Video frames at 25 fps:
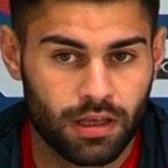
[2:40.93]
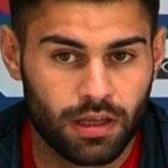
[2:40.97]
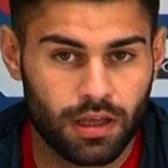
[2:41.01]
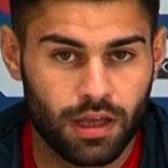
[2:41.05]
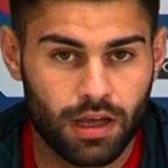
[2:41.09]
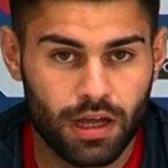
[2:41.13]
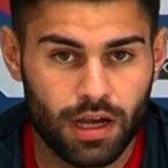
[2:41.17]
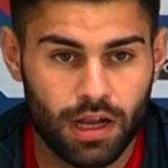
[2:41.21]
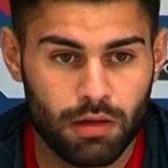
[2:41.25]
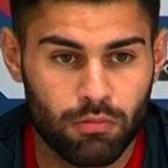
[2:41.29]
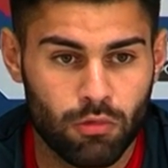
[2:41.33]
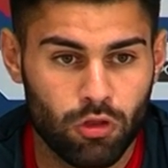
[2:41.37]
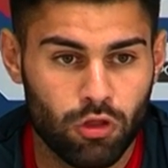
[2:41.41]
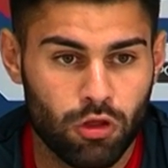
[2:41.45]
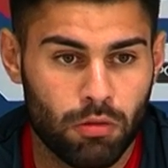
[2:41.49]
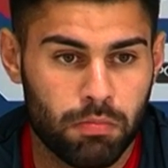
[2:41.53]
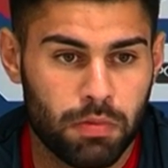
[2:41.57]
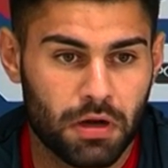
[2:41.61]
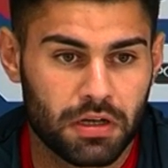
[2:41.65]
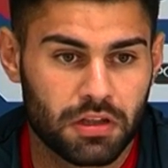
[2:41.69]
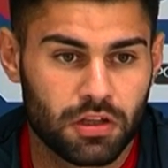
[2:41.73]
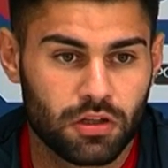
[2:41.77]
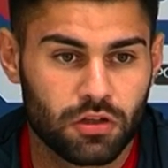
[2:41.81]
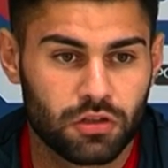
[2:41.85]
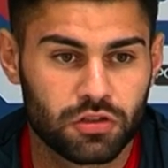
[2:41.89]
ganamos dos
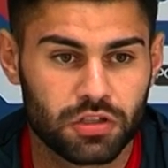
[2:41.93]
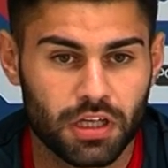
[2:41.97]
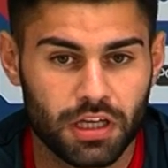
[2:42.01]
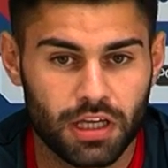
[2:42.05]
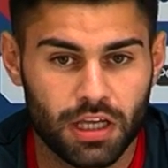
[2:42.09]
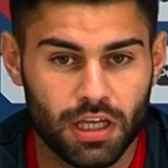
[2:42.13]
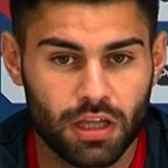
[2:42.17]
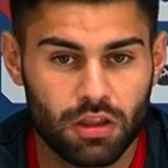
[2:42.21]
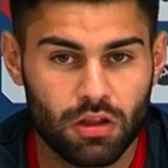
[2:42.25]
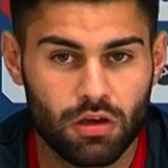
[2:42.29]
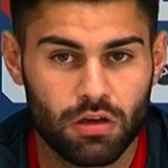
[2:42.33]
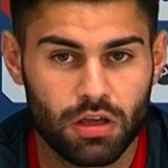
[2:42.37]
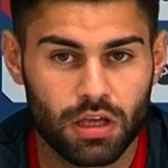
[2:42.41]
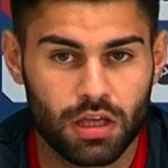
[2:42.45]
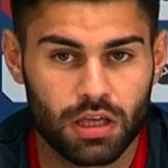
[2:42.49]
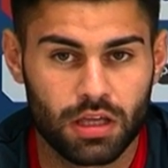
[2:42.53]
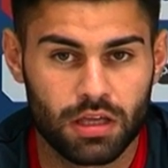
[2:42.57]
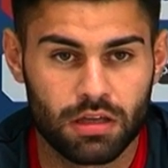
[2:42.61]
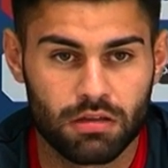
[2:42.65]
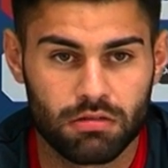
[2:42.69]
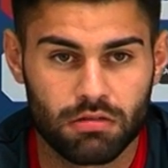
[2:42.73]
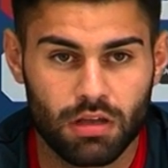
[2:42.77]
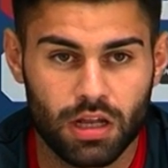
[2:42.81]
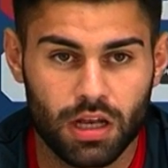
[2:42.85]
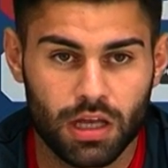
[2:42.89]
partidos seguidos
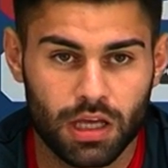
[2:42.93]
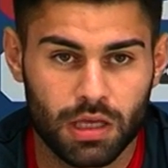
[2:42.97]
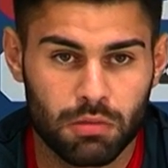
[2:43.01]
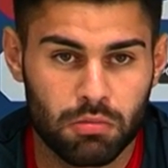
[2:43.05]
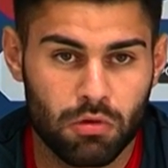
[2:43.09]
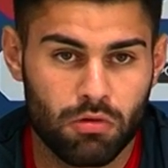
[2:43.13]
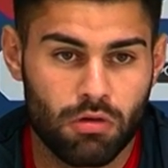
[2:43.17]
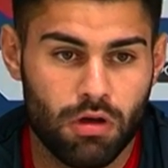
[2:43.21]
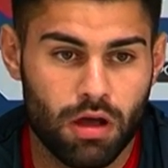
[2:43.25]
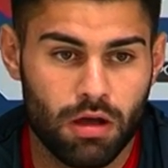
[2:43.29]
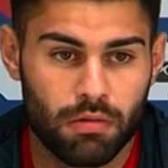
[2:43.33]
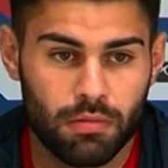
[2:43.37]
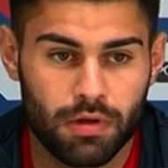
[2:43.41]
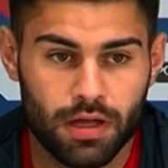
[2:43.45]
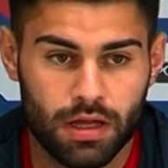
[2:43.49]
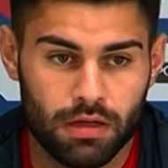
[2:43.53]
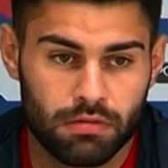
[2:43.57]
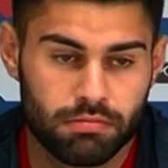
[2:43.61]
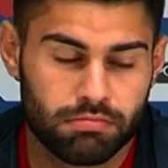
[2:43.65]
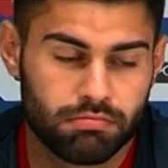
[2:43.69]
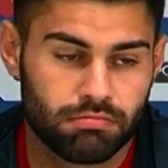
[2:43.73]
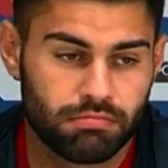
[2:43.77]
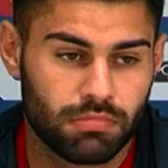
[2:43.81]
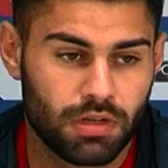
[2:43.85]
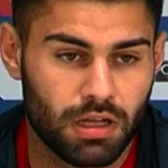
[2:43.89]
y, el equipo va a más.
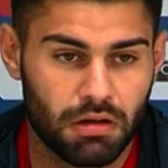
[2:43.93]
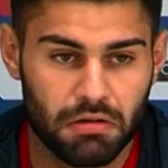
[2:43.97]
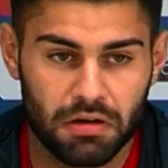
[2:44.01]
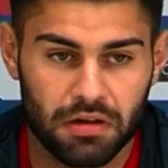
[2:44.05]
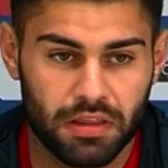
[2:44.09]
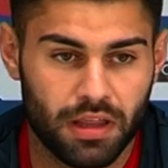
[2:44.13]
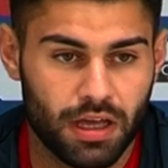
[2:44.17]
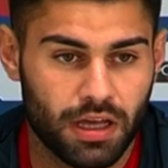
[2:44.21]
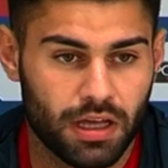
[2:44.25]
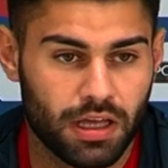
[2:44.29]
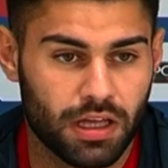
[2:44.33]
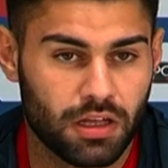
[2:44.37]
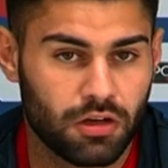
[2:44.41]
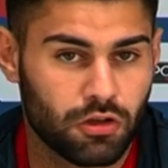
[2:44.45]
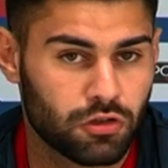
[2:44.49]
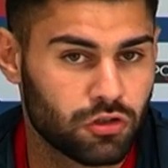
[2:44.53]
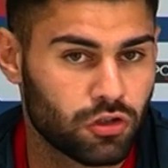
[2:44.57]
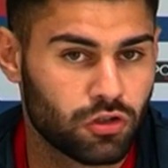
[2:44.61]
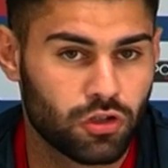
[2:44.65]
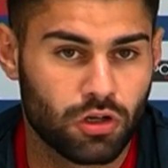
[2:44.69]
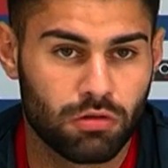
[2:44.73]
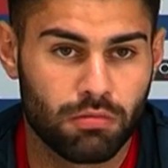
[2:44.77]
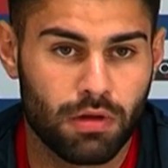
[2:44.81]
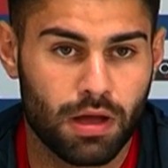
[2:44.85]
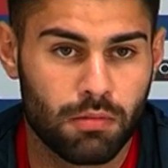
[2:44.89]
La verdad que
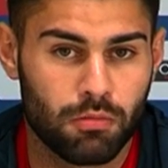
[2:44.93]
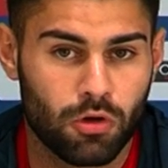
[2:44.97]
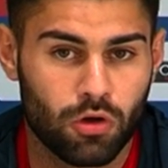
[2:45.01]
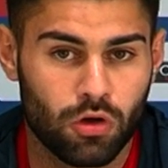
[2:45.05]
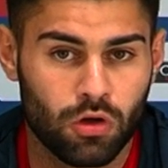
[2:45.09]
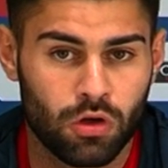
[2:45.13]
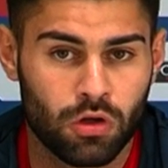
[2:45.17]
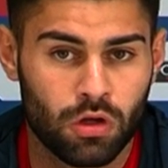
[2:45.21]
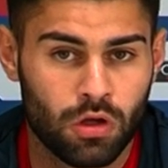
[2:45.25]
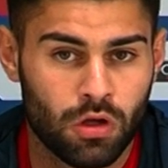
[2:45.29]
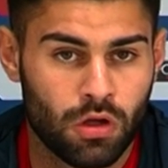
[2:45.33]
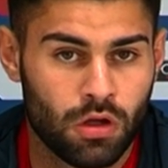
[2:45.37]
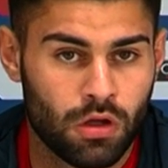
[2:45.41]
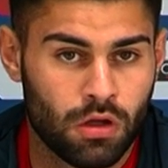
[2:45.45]
nosotros vamos,